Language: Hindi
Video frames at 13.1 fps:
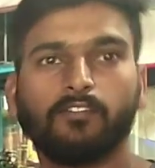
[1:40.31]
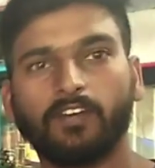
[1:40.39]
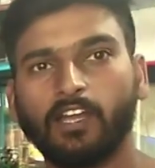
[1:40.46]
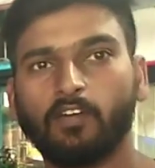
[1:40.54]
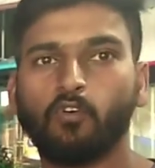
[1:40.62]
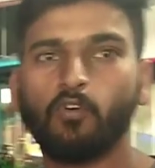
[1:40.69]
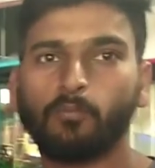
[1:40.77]

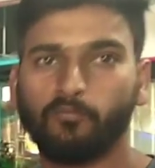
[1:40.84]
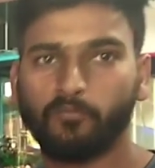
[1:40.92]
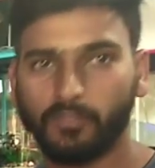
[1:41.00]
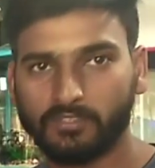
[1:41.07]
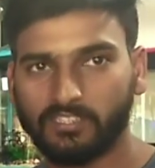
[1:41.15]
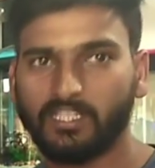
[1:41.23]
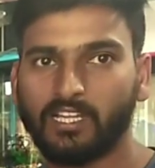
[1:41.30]
वरना वो
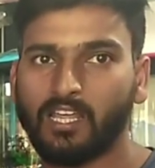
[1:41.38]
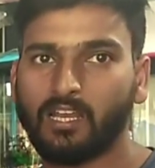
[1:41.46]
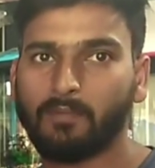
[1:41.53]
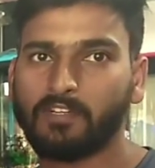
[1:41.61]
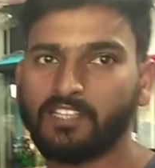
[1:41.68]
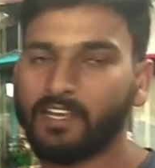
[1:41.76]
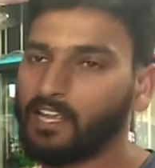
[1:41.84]
जितना दाना
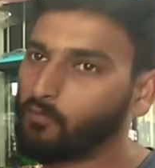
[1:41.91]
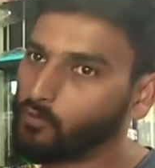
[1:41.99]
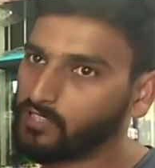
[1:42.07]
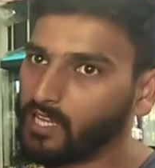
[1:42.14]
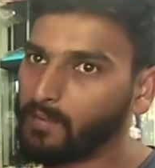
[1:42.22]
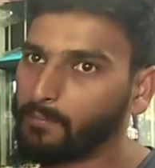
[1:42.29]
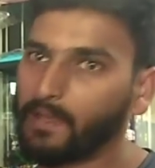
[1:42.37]
बचा रहेगा वो
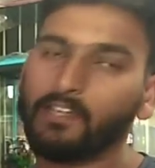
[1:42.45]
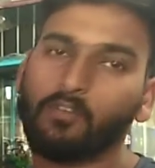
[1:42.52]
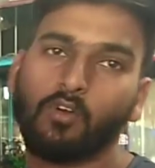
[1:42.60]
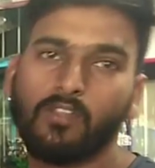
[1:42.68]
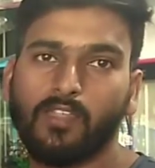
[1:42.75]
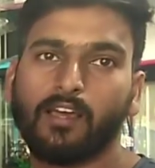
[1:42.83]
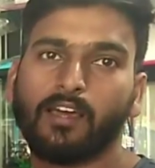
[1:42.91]
सारा पानी
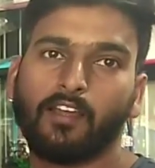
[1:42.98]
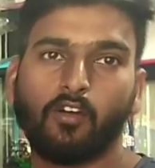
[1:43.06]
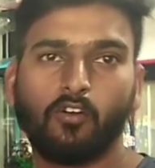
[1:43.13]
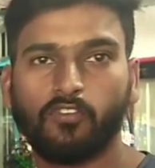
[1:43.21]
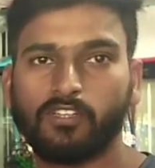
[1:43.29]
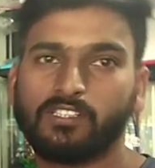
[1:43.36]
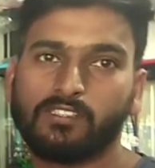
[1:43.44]
को गंदा करेगा
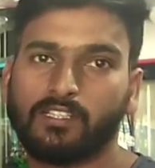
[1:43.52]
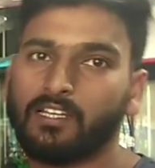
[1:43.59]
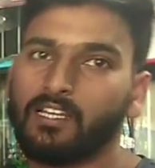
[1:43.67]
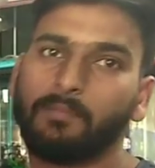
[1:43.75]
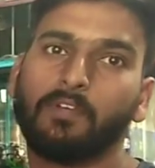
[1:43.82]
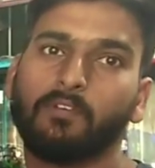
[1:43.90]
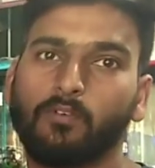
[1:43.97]
और फिशेज के
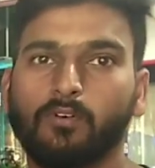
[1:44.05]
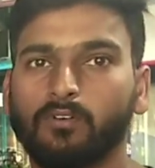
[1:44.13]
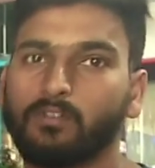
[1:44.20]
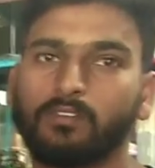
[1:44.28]
लिए भी वो